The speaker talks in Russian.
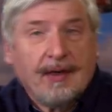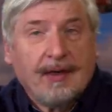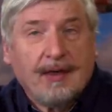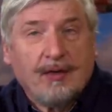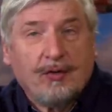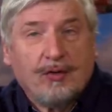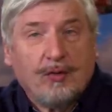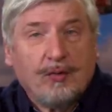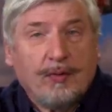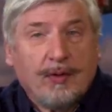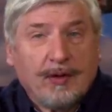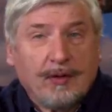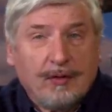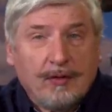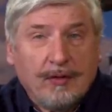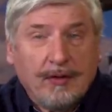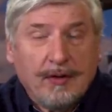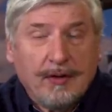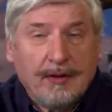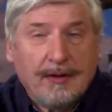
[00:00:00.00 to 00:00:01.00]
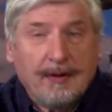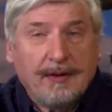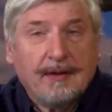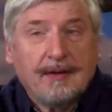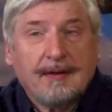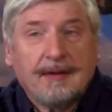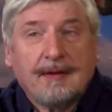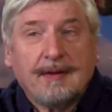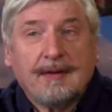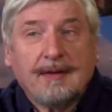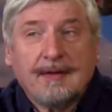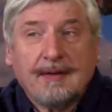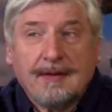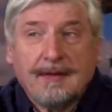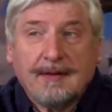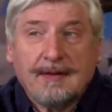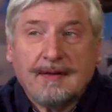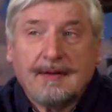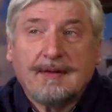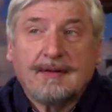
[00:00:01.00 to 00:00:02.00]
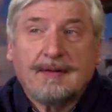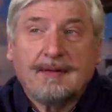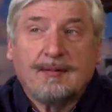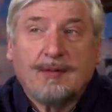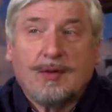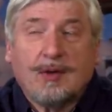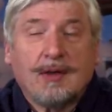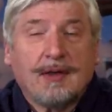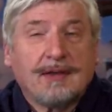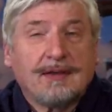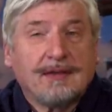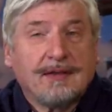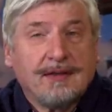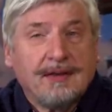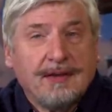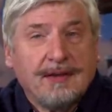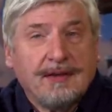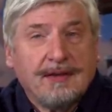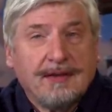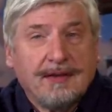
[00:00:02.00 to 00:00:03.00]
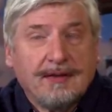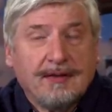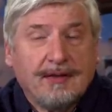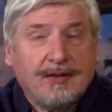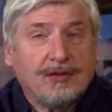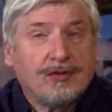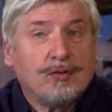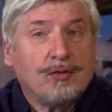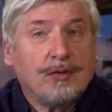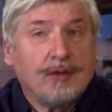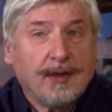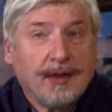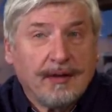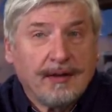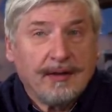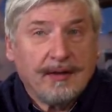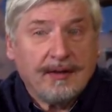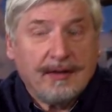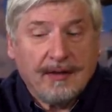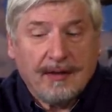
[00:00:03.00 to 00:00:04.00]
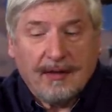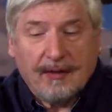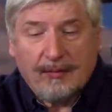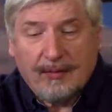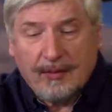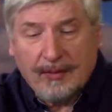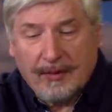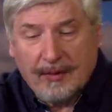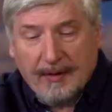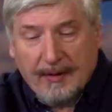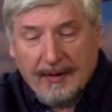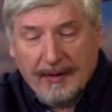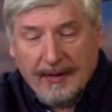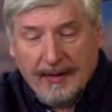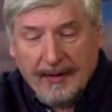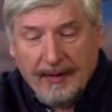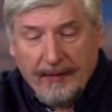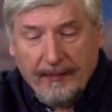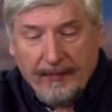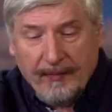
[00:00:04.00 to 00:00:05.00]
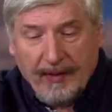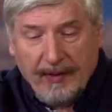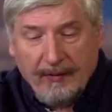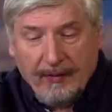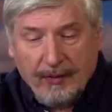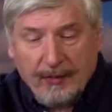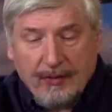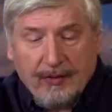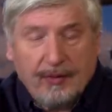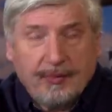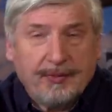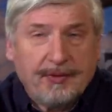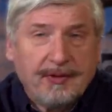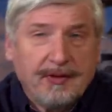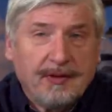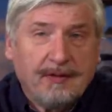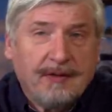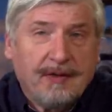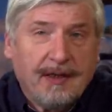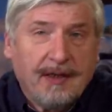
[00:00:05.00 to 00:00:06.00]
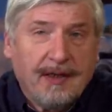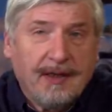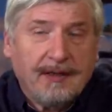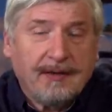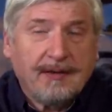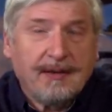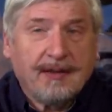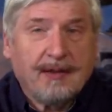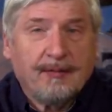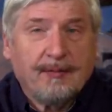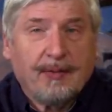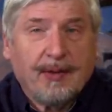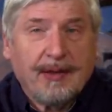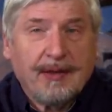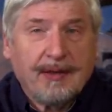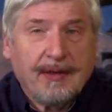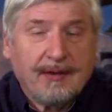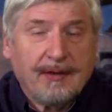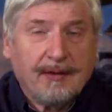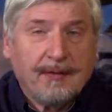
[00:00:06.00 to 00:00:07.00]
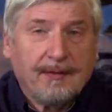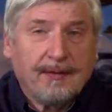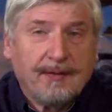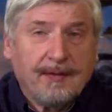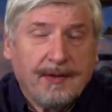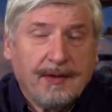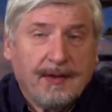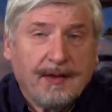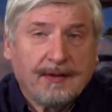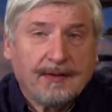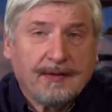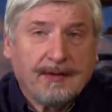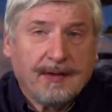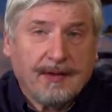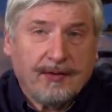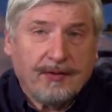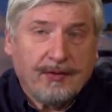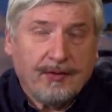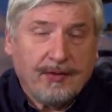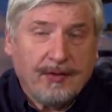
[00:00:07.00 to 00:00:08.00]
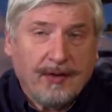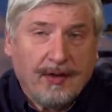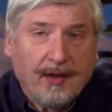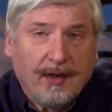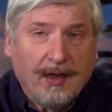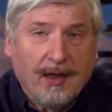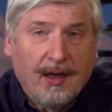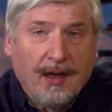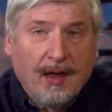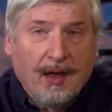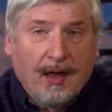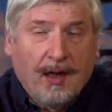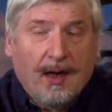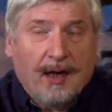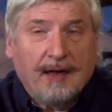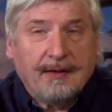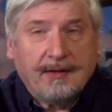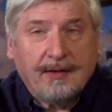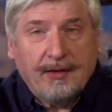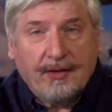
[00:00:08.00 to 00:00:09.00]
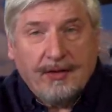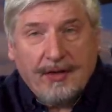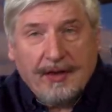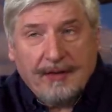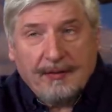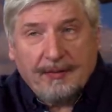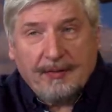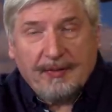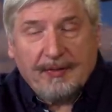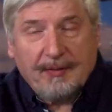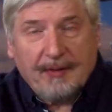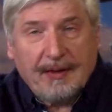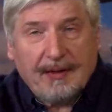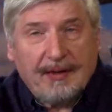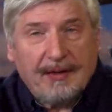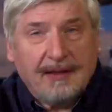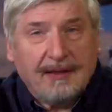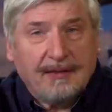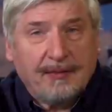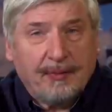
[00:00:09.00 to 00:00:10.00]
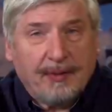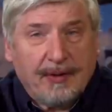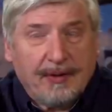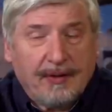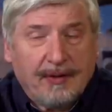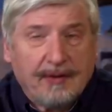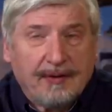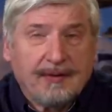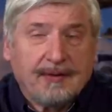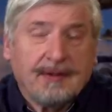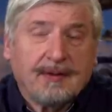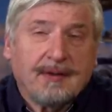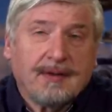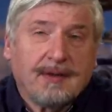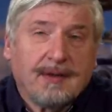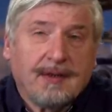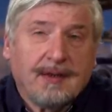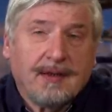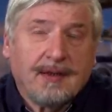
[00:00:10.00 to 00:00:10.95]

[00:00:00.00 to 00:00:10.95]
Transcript: и глубоко э, мог оценить результаты этой работы. Вот, собственно говоря, этих компонентов и достаточно. А сейчас посмотрите, пожалуйста,